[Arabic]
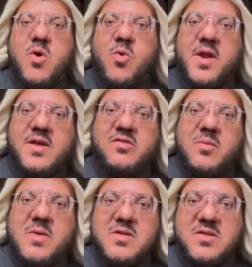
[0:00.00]
ورئيس
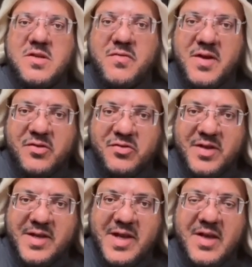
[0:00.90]
المجلس الفلسطيني